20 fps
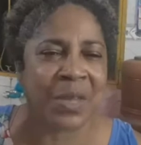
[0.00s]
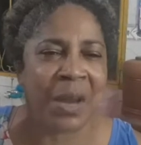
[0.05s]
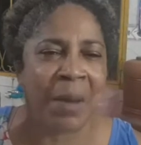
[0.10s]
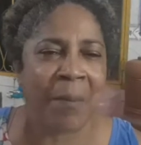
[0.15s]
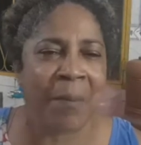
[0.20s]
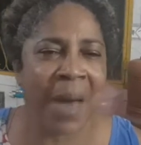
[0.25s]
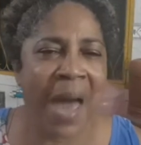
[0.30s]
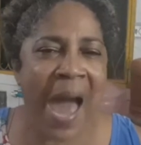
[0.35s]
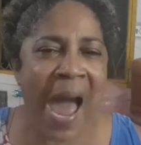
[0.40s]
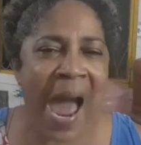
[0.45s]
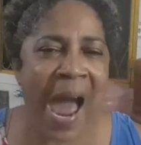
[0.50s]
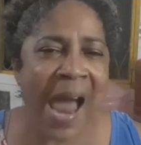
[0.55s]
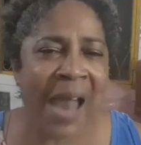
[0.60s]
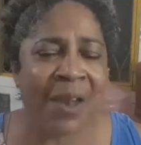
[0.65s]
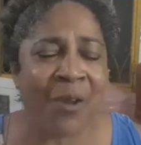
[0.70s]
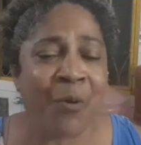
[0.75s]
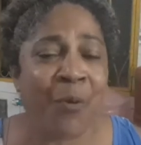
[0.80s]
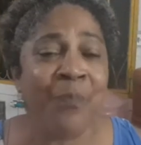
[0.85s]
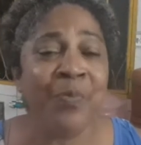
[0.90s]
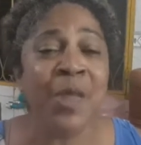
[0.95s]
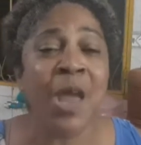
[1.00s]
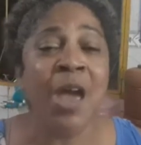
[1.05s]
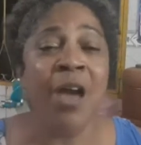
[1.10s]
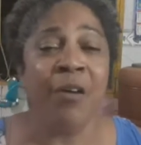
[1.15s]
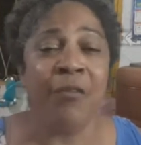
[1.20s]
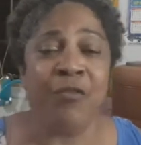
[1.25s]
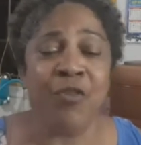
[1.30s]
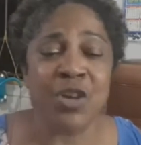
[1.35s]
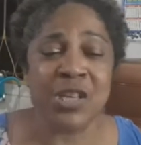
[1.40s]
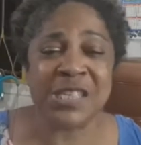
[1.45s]
trabalho,
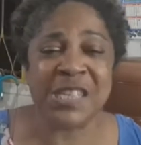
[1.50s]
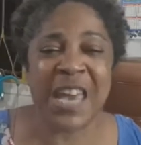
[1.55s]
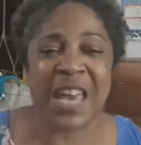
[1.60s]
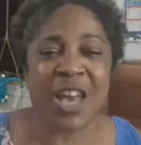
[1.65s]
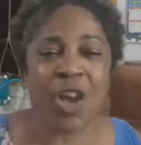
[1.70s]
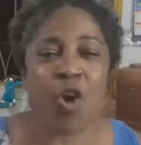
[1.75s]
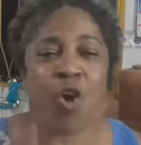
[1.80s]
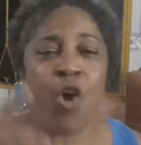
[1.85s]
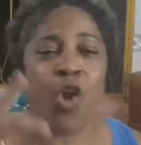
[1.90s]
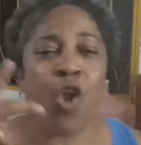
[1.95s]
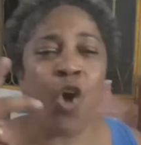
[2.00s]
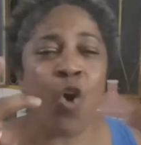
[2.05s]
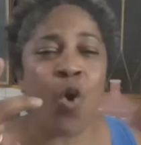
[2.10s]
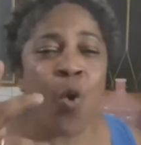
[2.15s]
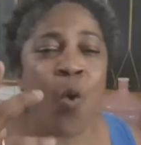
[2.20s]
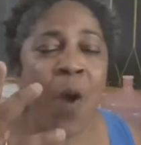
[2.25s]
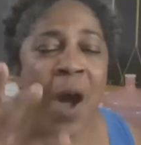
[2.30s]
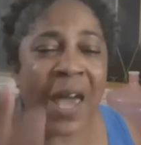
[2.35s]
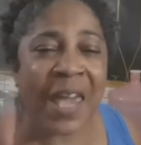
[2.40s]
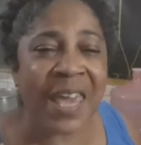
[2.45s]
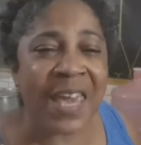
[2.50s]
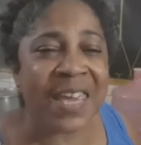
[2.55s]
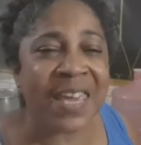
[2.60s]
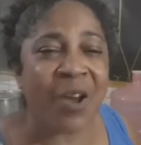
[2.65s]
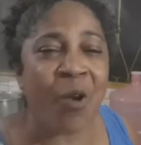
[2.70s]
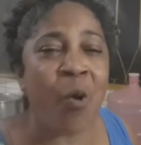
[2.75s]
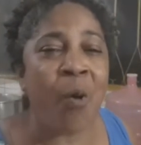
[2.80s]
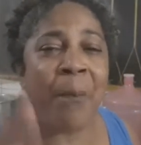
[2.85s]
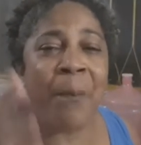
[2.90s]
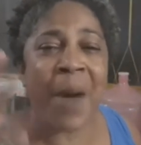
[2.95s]
você que colocou aí, que
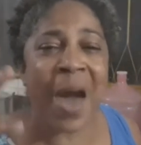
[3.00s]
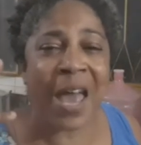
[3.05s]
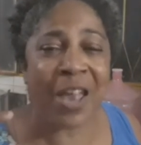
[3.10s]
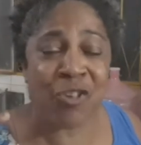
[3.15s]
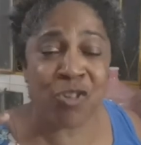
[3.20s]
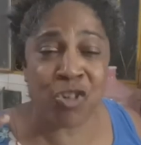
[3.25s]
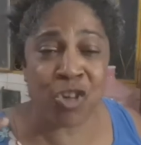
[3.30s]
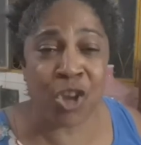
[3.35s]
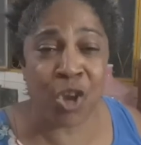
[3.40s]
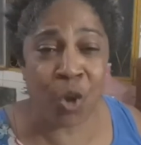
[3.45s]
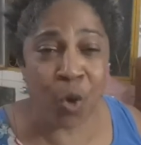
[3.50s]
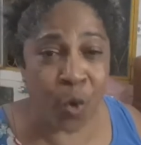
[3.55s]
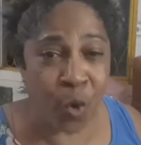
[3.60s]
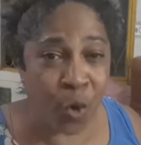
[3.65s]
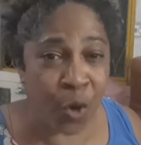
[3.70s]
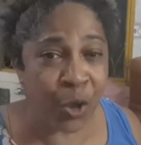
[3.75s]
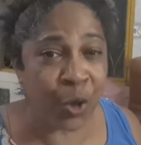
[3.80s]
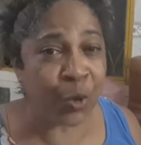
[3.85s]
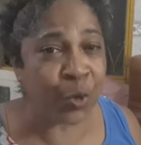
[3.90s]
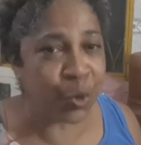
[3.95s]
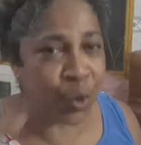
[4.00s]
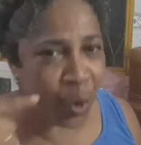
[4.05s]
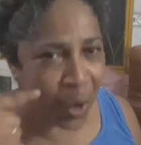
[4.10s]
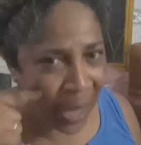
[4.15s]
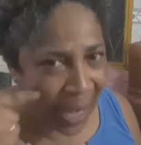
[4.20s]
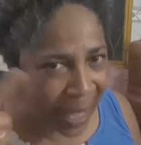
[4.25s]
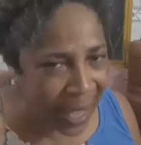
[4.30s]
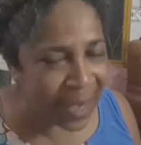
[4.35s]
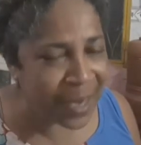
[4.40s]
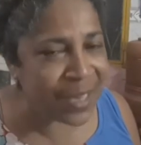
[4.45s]
compartilhou, eu tô
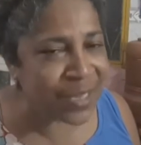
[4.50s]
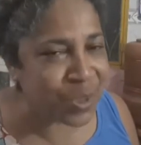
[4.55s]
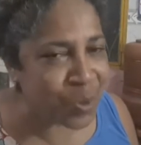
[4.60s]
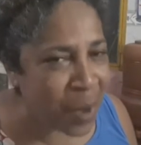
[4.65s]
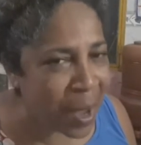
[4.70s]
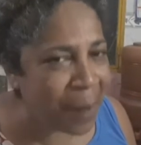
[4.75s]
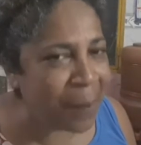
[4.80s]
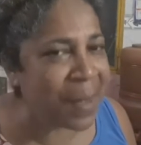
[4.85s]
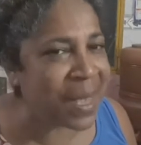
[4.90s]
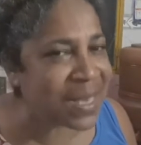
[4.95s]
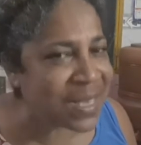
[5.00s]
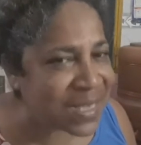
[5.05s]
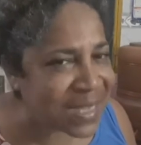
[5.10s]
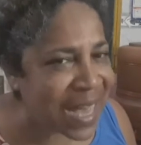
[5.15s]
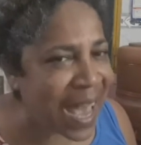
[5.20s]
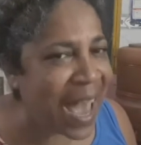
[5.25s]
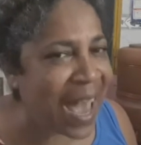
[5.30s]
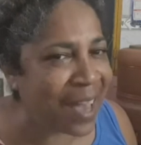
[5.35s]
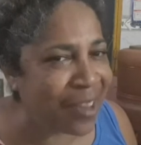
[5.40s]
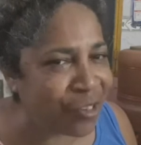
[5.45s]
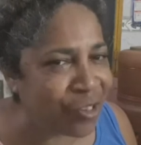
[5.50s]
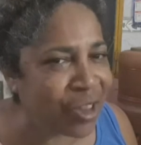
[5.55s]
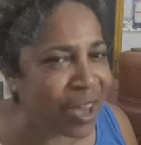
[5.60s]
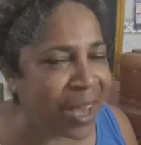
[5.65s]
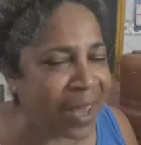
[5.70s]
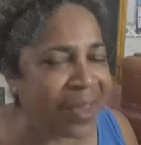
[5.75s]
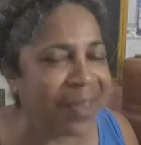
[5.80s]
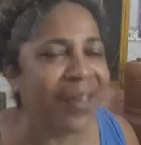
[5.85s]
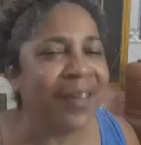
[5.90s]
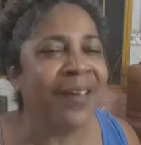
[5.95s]
lendo as suas
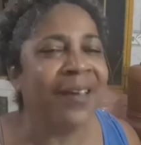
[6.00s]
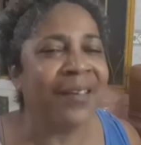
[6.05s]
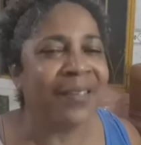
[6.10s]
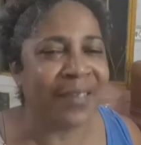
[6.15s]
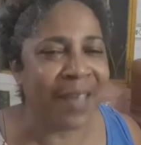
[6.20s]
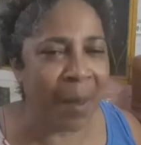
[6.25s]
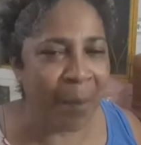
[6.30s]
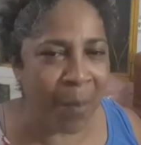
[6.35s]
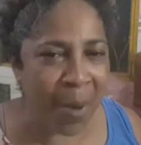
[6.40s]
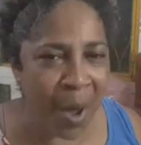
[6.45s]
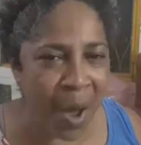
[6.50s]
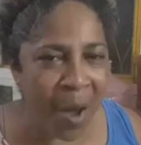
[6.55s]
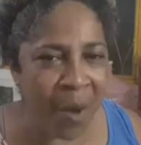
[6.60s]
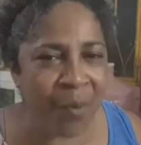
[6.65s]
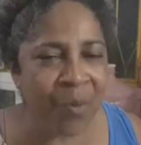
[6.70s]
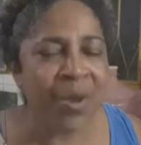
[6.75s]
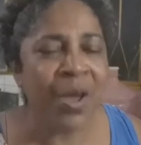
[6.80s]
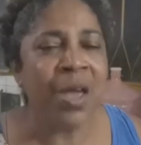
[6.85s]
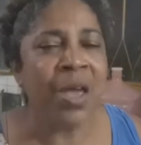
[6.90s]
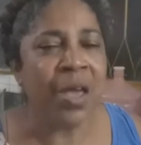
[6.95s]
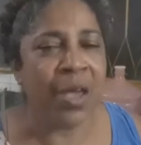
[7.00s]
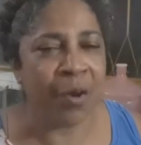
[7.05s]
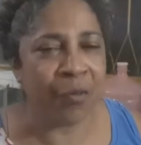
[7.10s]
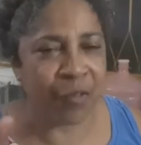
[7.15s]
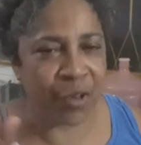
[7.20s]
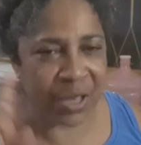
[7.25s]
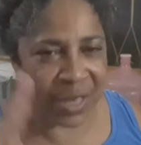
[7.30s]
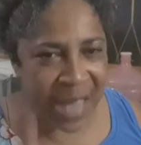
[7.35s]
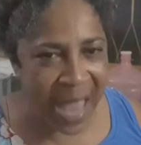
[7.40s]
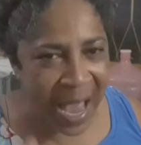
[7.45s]
mensagens, tá bom? Eu
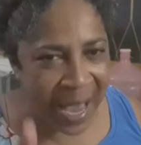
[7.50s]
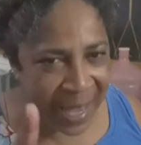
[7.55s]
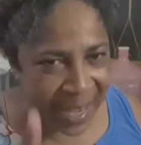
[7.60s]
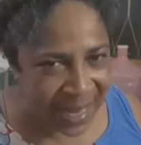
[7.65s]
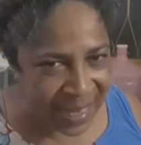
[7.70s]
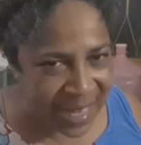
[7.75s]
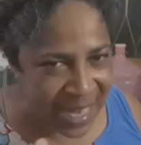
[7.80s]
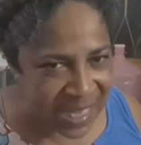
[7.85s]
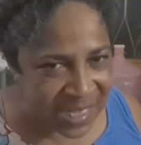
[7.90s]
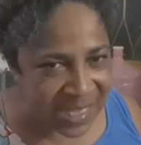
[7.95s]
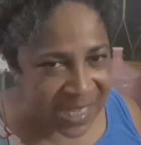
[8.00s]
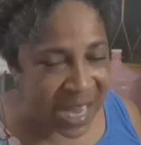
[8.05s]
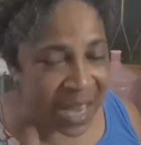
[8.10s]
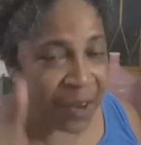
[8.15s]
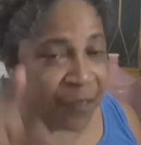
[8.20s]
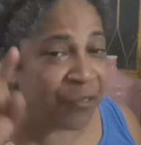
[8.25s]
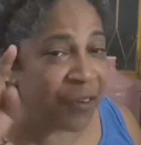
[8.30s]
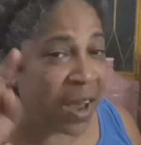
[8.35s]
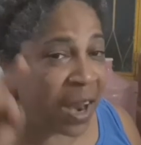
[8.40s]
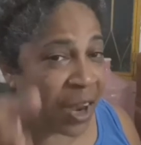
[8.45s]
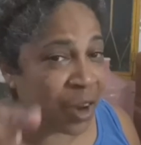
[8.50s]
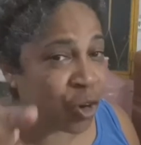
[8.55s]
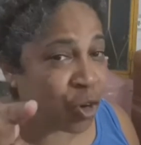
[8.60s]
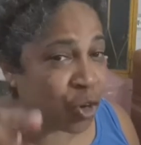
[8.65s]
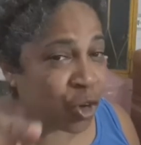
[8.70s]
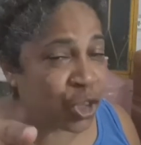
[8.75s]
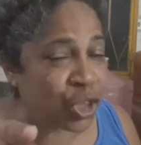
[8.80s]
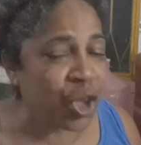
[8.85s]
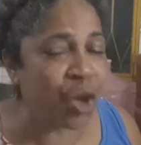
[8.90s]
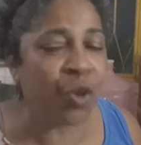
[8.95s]
vou estar tá agradecendo e falando
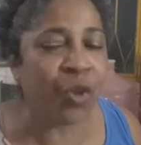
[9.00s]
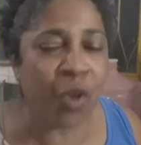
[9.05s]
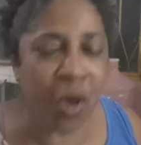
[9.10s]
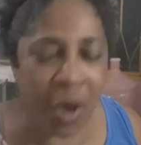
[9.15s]
no teu